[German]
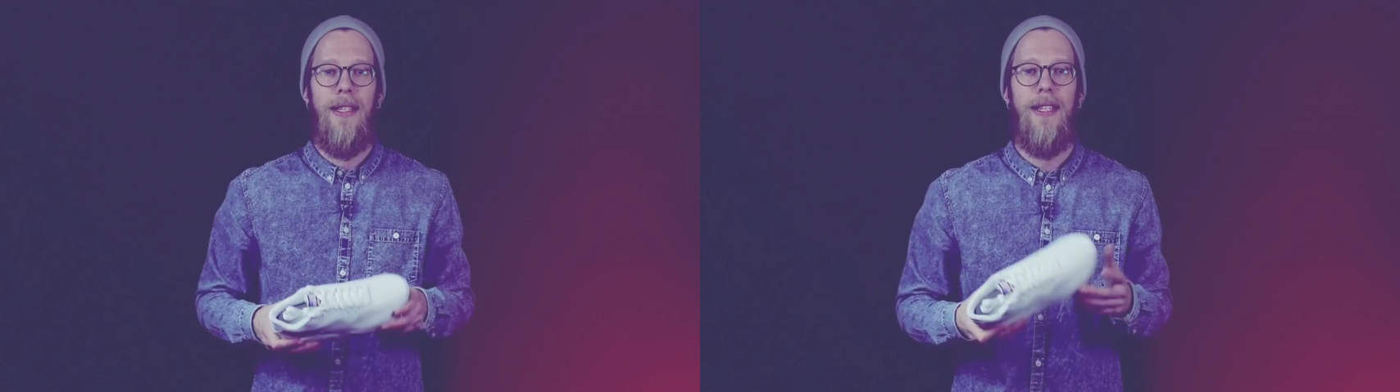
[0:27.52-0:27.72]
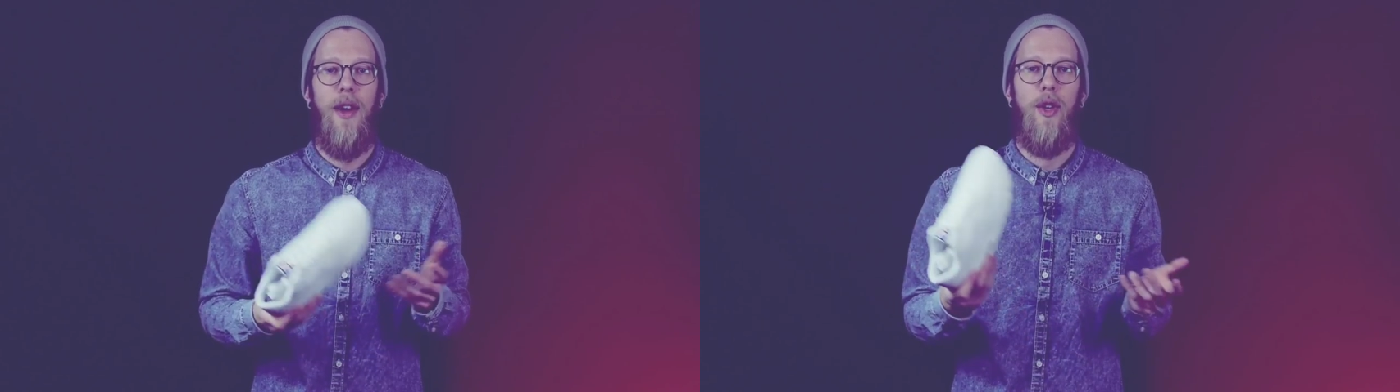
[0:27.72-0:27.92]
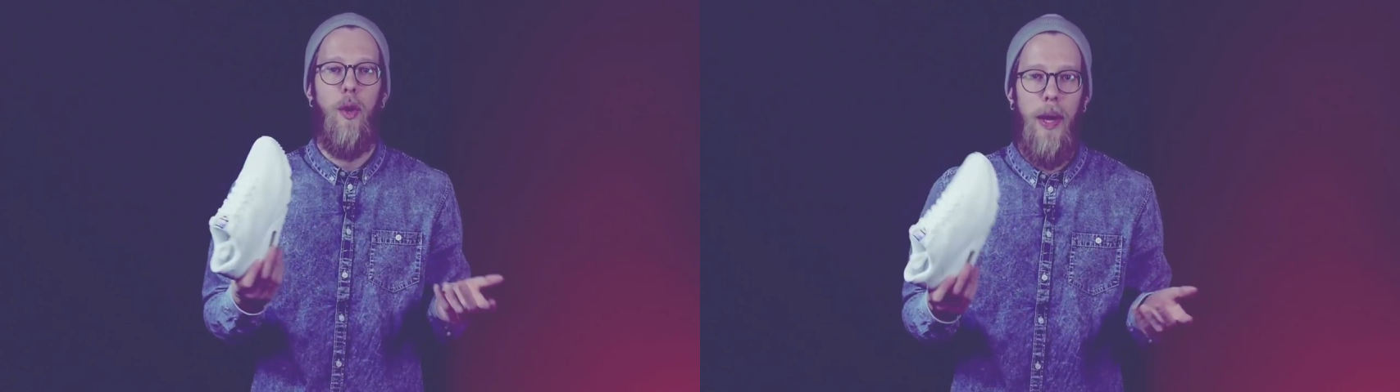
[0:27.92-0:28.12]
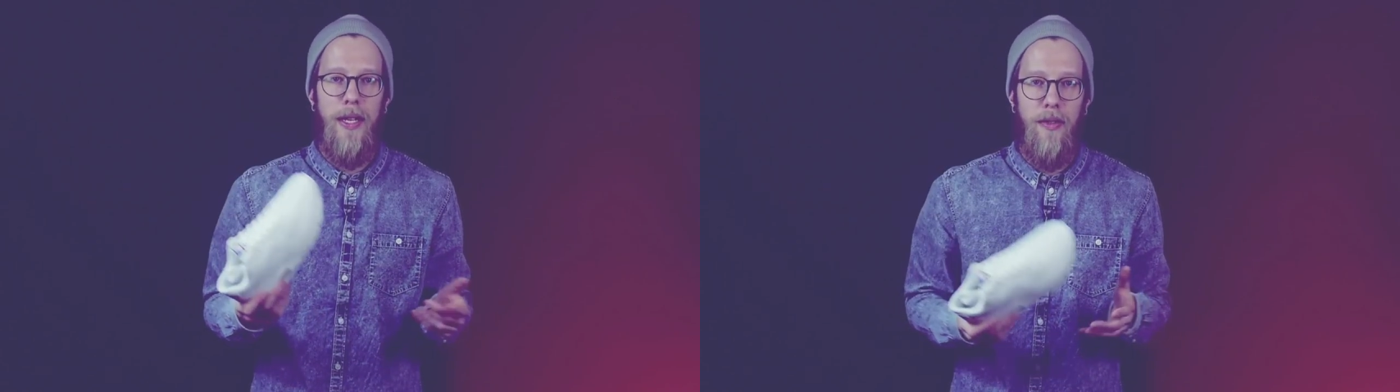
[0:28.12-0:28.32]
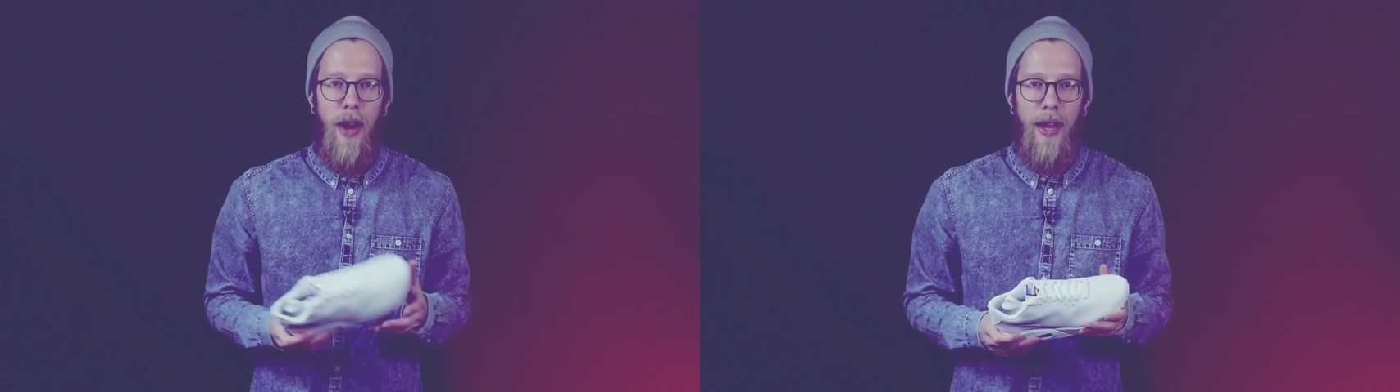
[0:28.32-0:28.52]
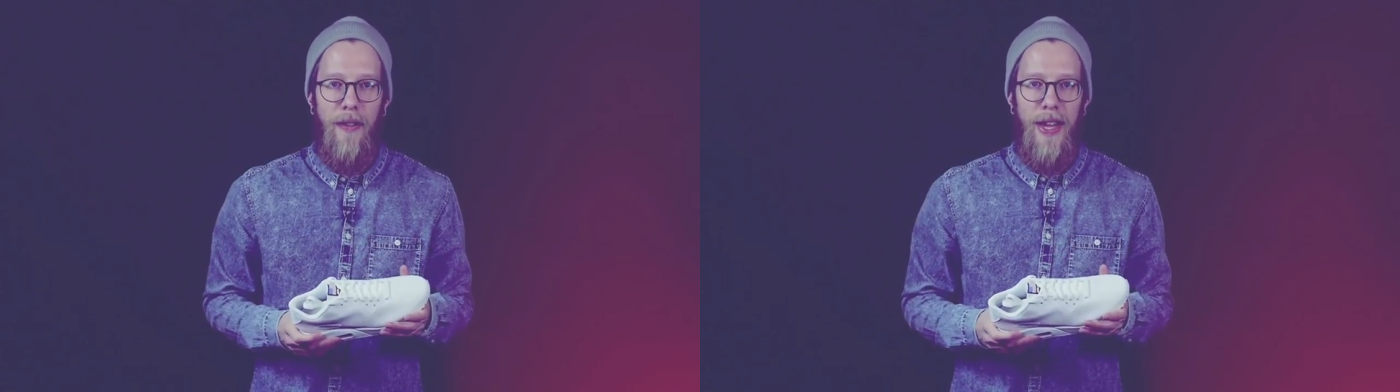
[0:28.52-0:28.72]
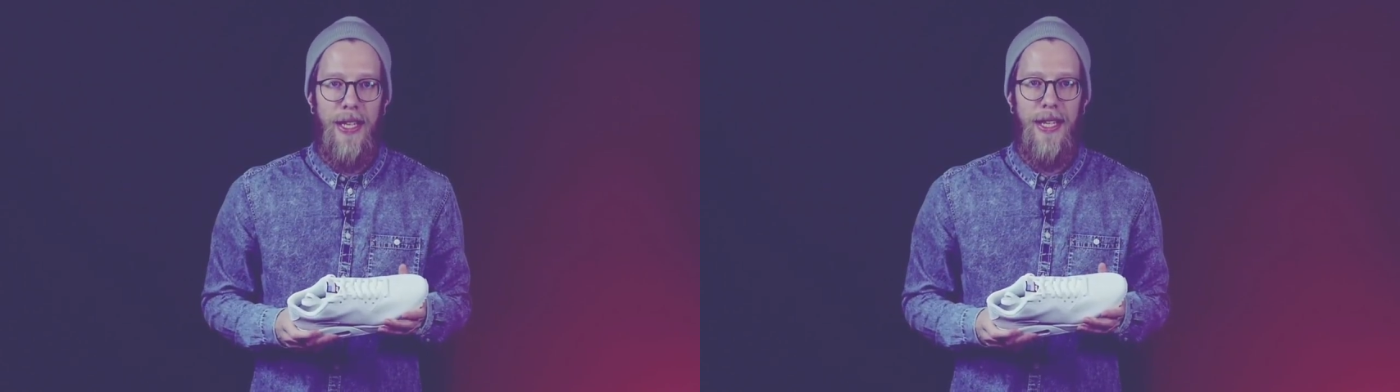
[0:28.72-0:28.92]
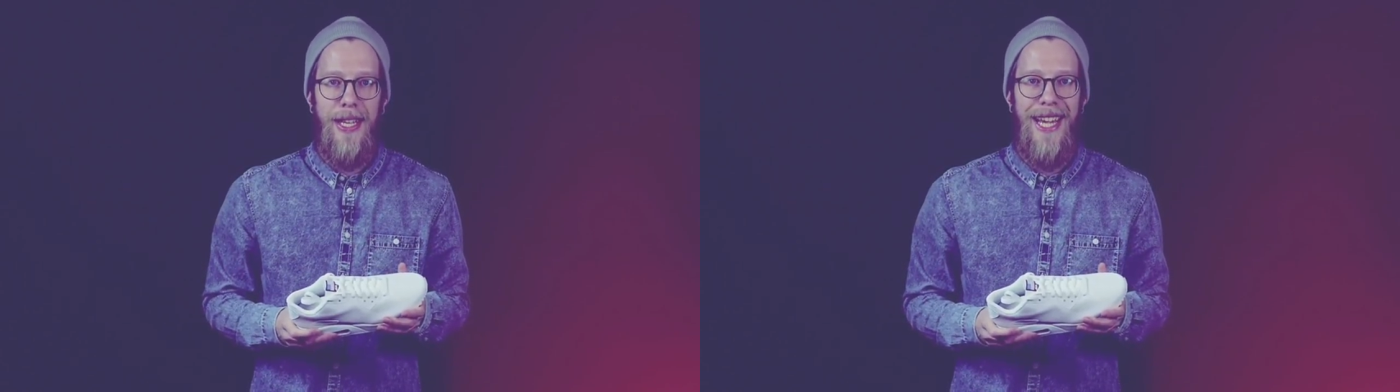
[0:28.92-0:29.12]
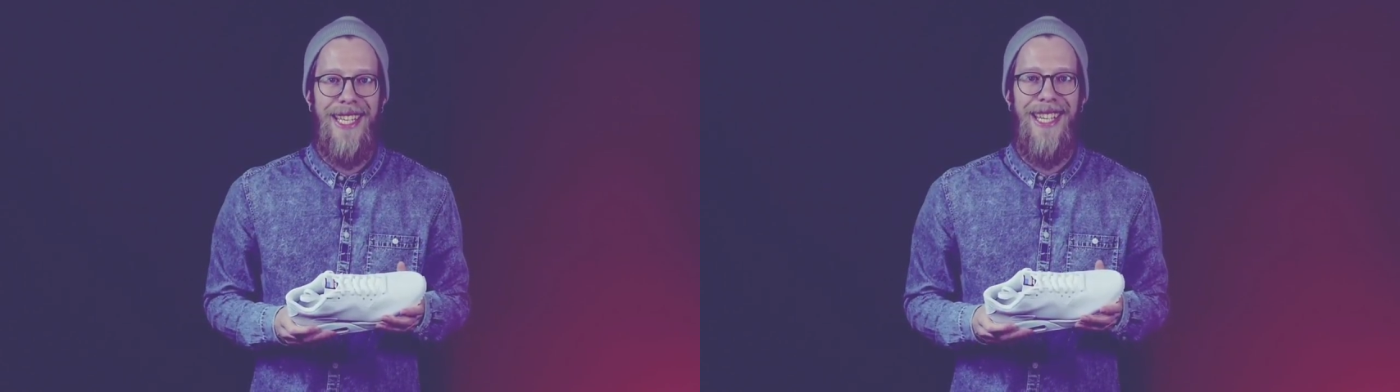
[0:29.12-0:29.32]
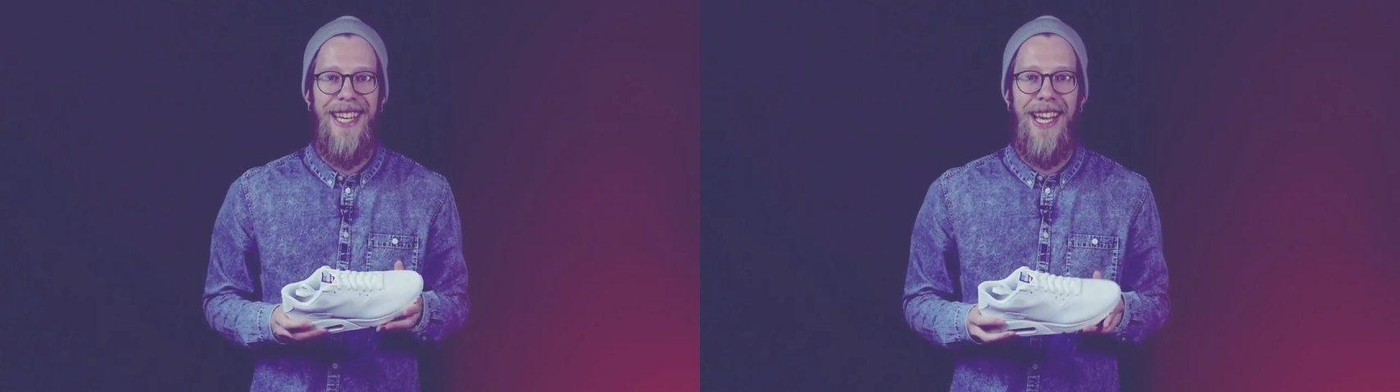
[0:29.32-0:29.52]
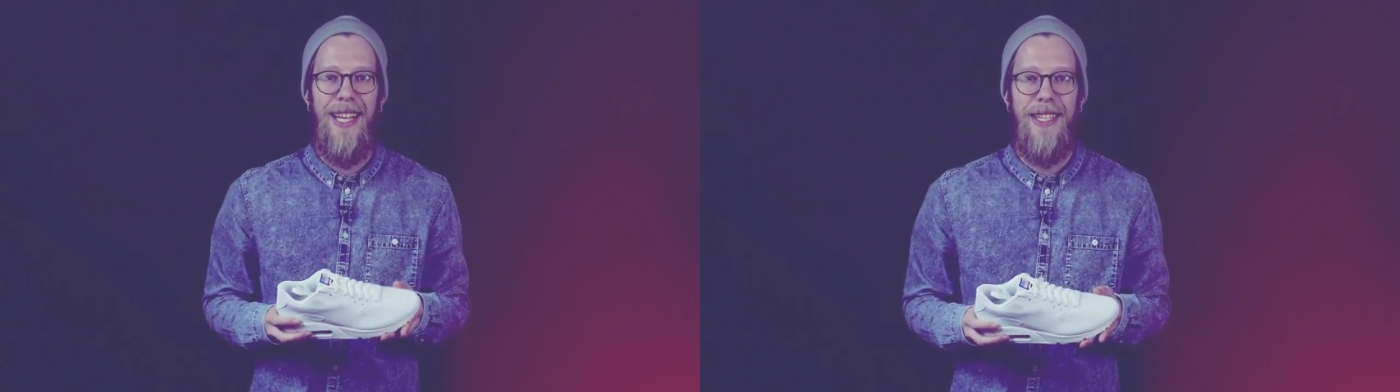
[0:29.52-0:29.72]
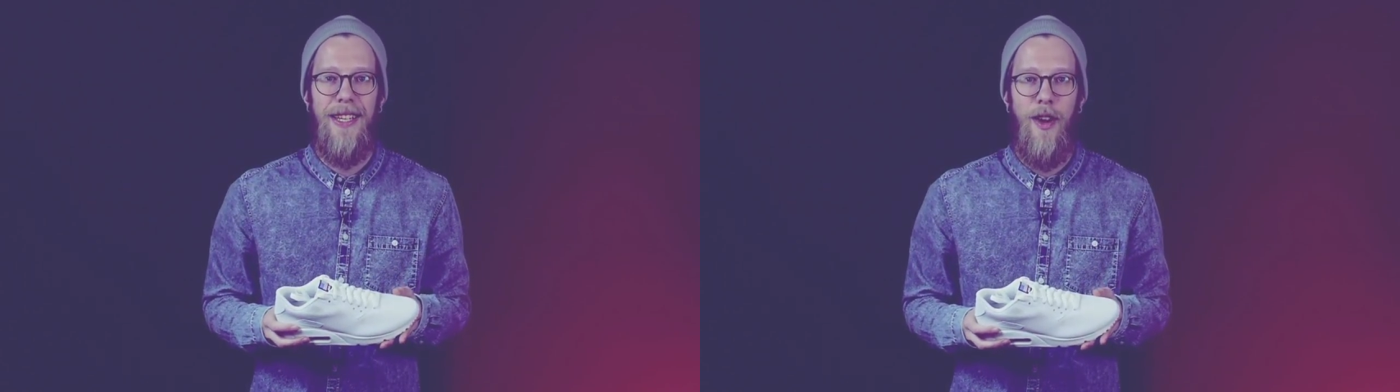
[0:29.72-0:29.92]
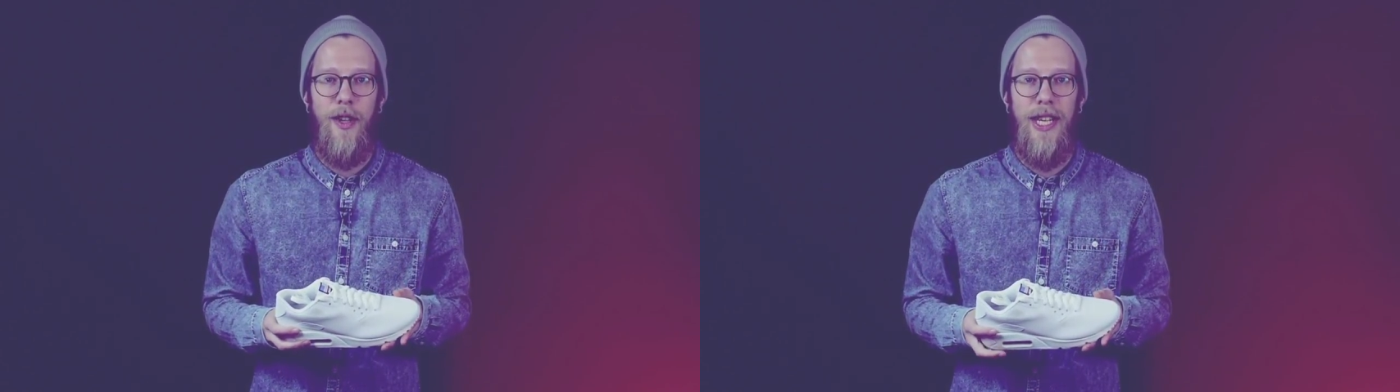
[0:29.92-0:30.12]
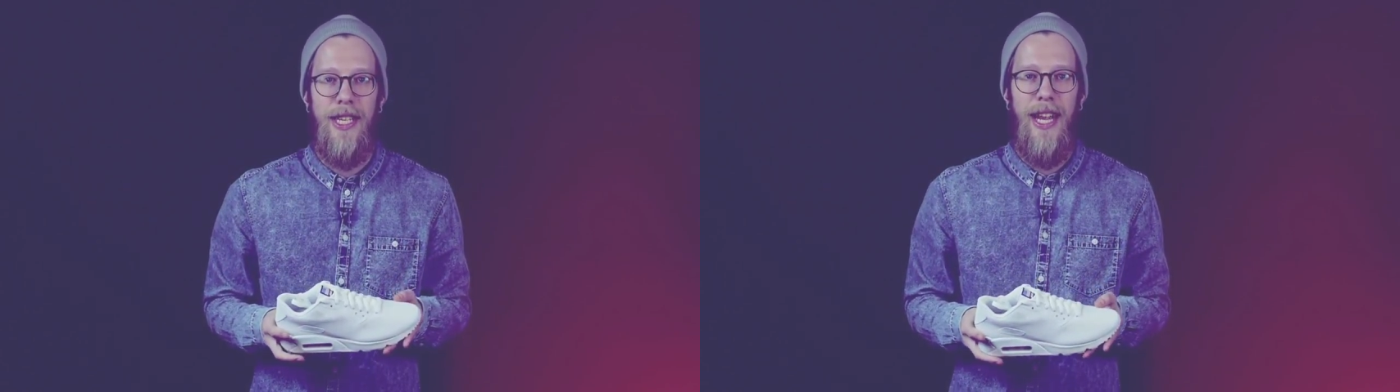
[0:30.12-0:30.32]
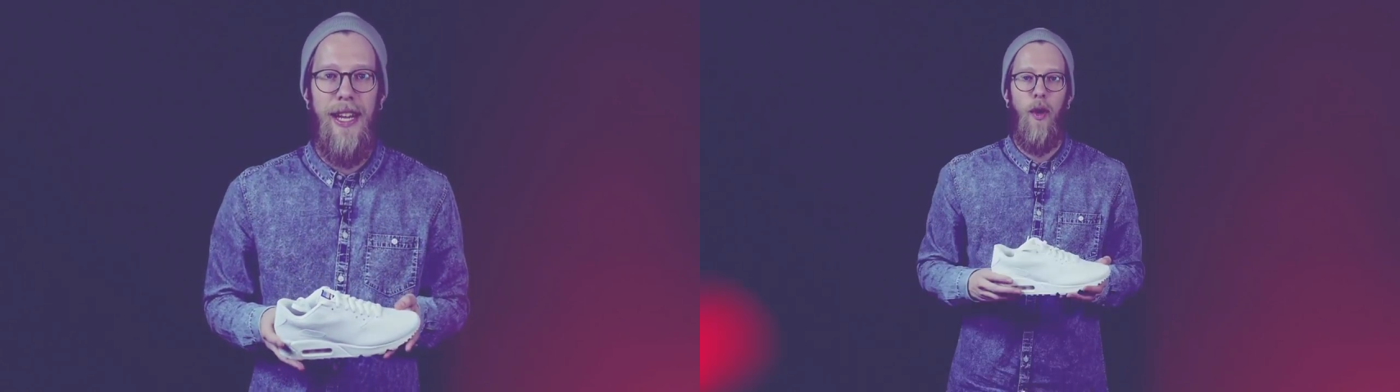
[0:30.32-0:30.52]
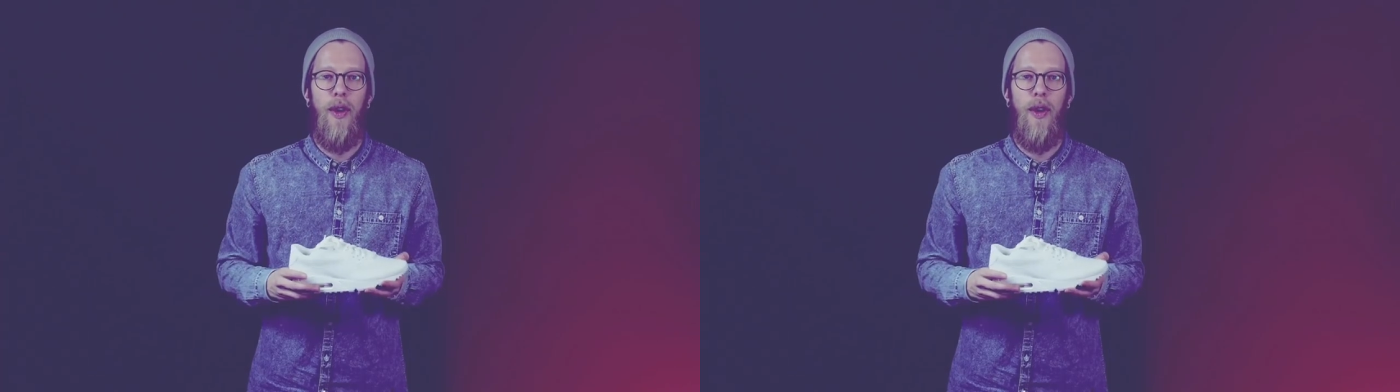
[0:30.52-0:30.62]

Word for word: Es ist auch ein Quickstrike gewesen, das heißt, die Dinger sind auch sehr selten.